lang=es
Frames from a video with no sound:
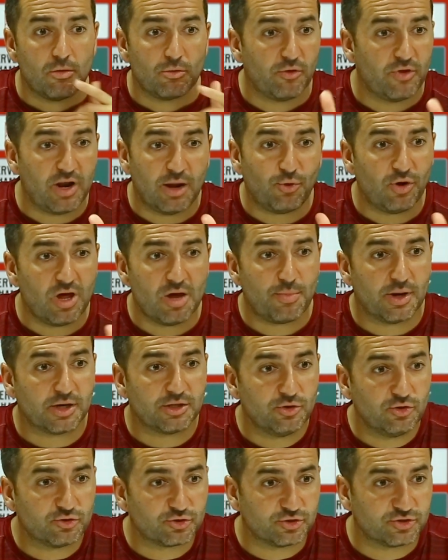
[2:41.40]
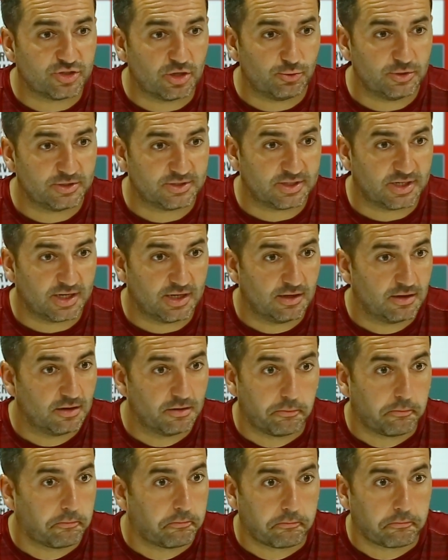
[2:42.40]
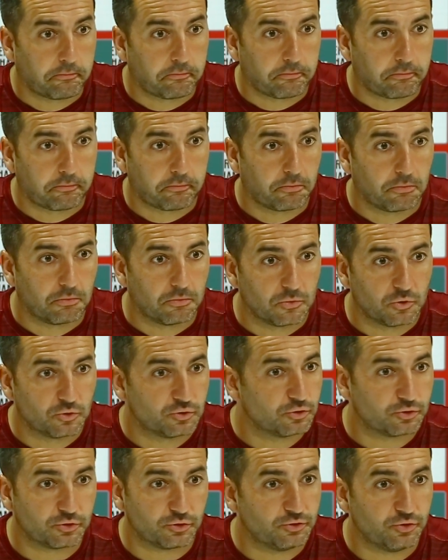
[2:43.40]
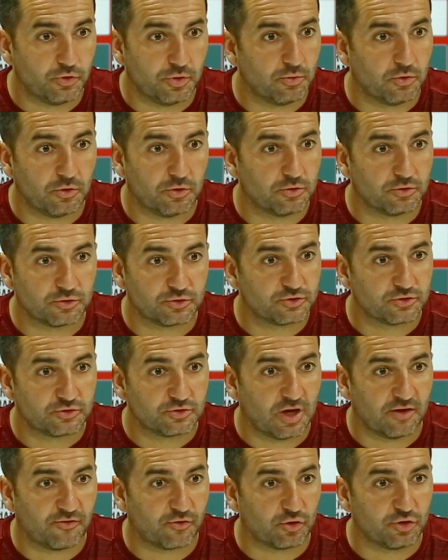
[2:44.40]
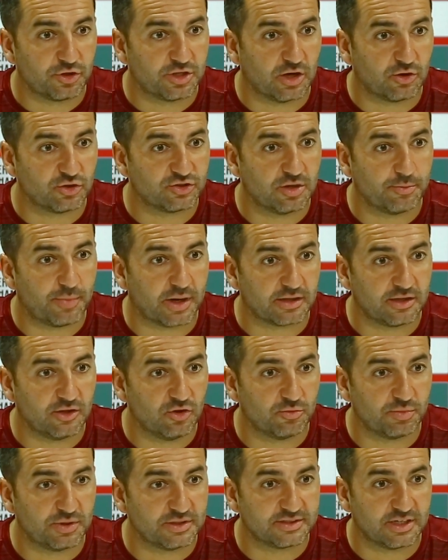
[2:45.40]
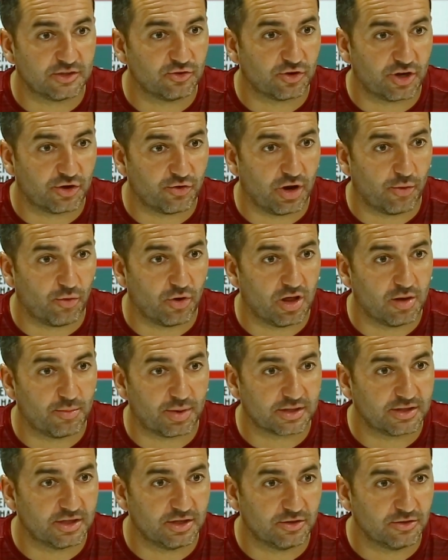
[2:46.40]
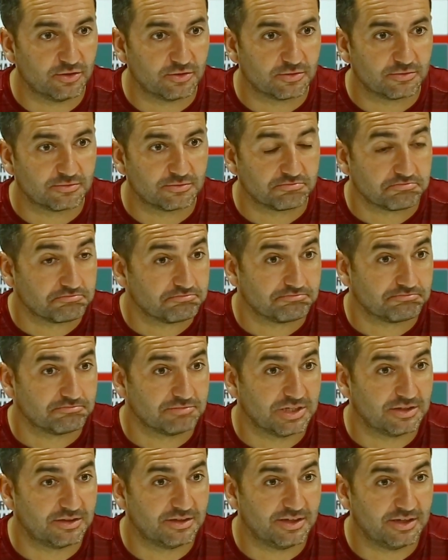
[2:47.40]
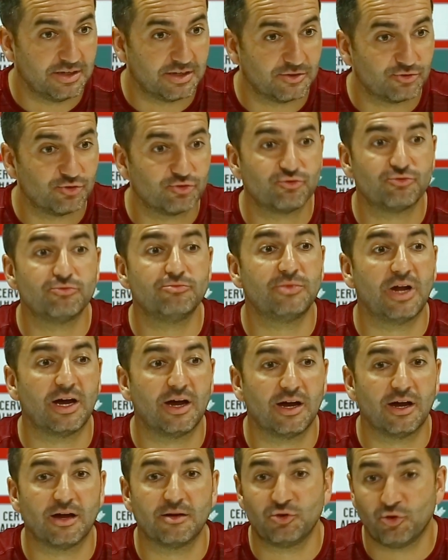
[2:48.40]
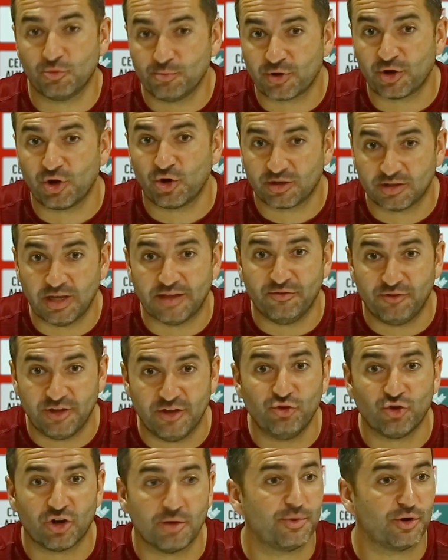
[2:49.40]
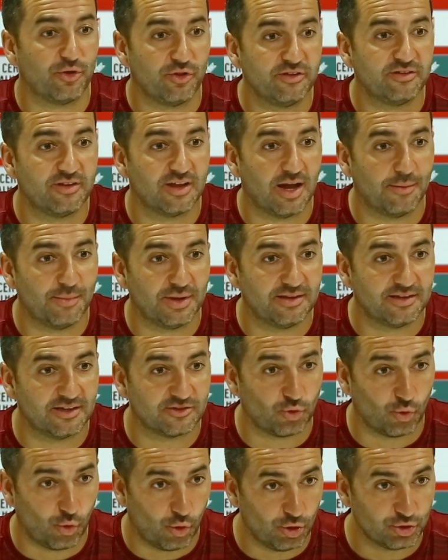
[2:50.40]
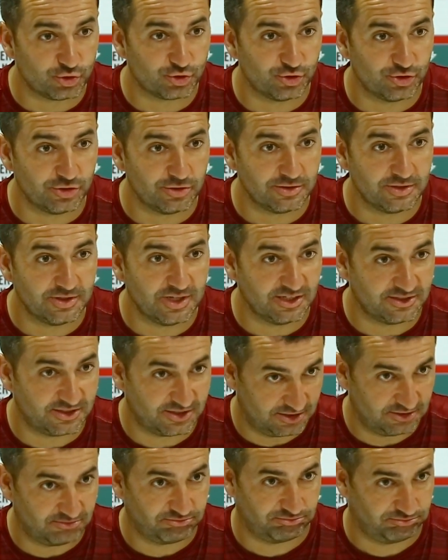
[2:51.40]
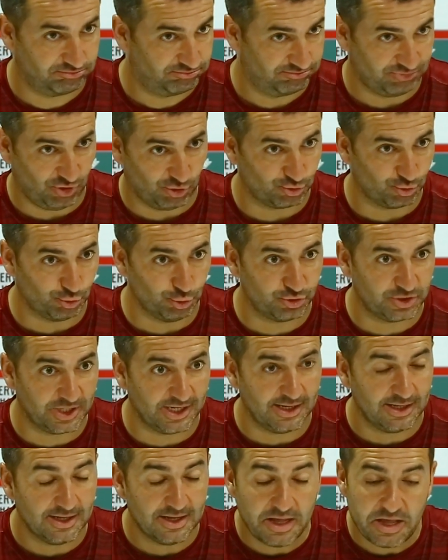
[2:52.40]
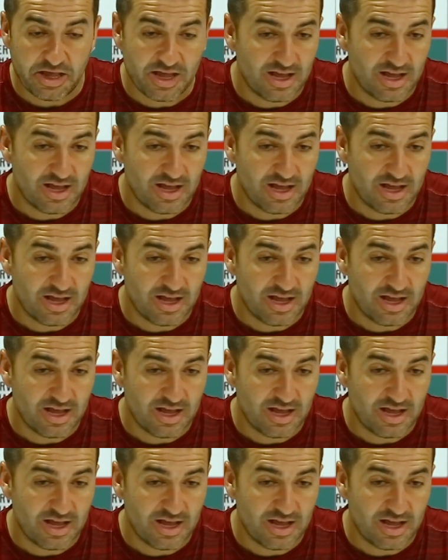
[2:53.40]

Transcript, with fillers: Lo de la bola de partido es cosa vuestra. Nosotros no hemos afrontado ese partido pensando que era una bola de partido. Es decir, eso es una. Yo entiendo que periodísticamente es jugoso y es. os gusta,